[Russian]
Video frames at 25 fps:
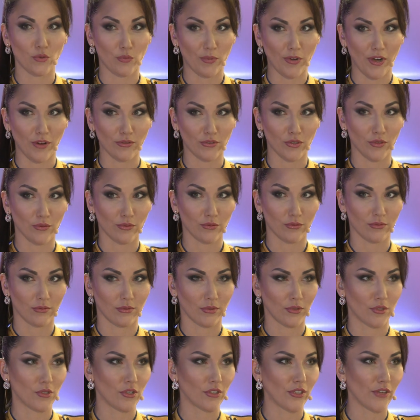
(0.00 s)
правда,
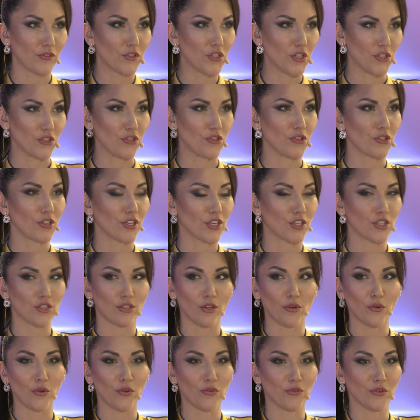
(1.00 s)
вот, мы, мы, в жизни мы, даже
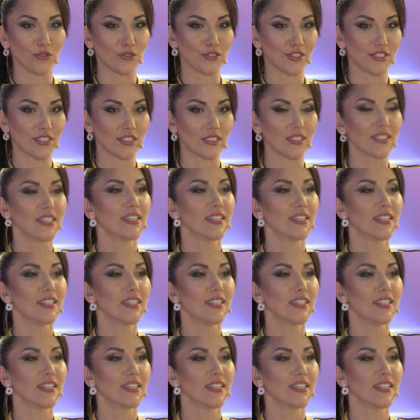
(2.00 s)
такой возраст.